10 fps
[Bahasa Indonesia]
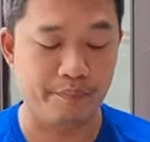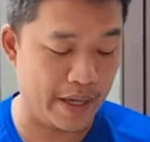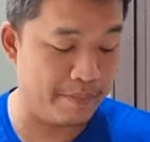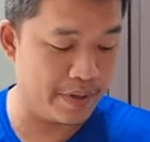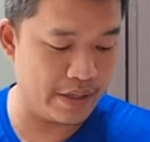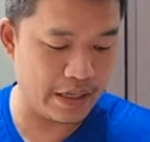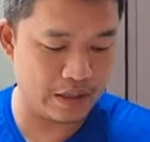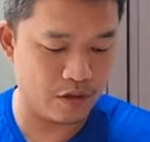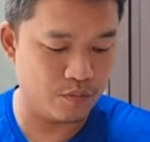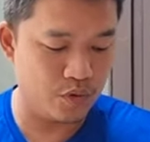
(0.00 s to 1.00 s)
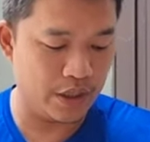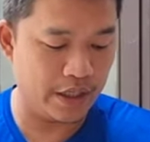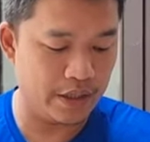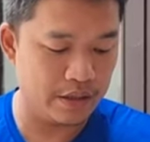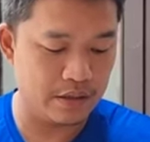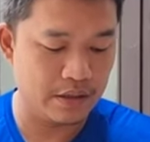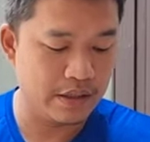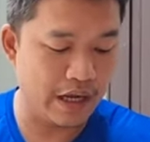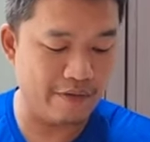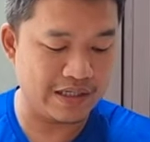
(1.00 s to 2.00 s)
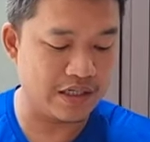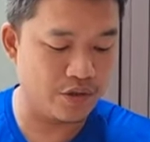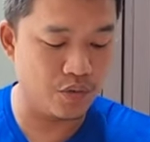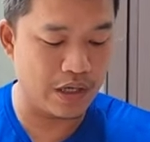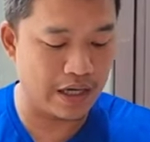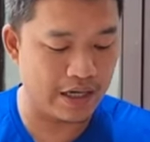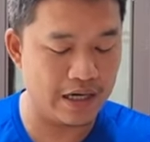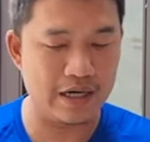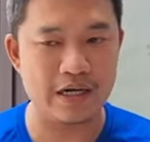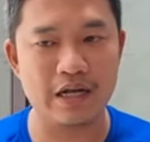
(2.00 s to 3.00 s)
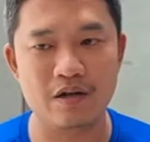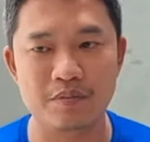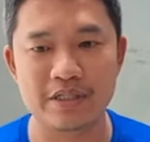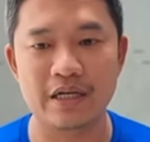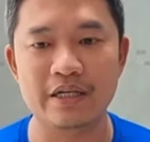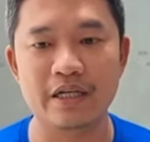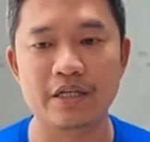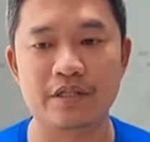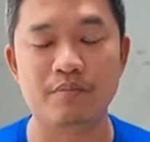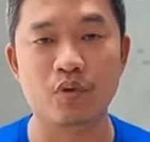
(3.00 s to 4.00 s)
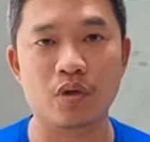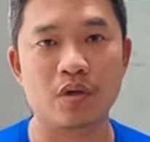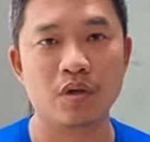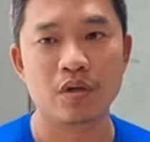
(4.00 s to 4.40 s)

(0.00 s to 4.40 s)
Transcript: baby atau mungkin dewasa juga kadang-kadang kalau misal dia dijemur